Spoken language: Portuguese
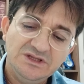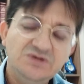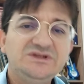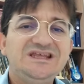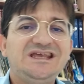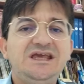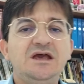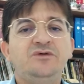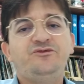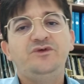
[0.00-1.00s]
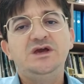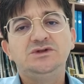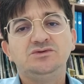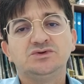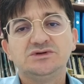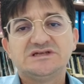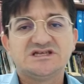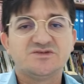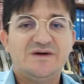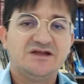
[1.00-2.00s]
E de que é feito
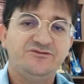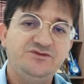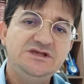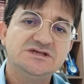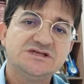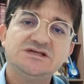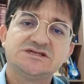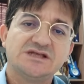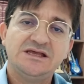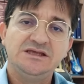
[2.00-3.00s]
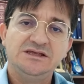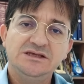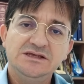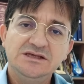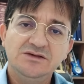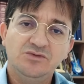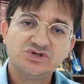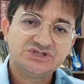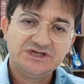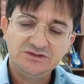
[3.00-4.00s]
todas as maravilhas, ele sai
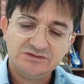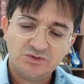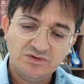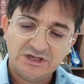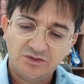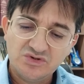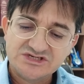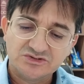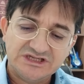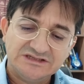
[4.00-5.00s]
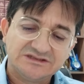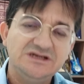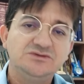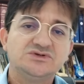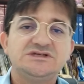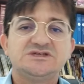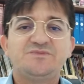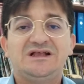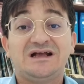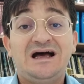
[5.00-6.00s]
mostrando alguma coisa ou tentando se
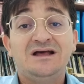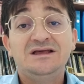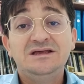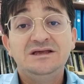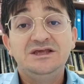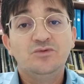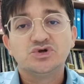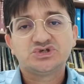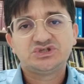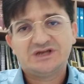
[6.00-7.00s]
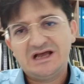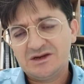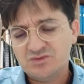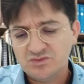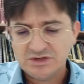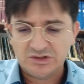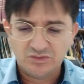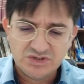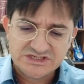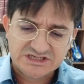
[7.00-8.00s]
explicar e mostrar alguma
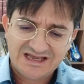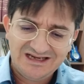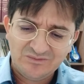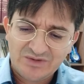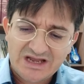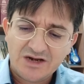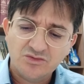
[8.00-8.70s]
coisa, relembrar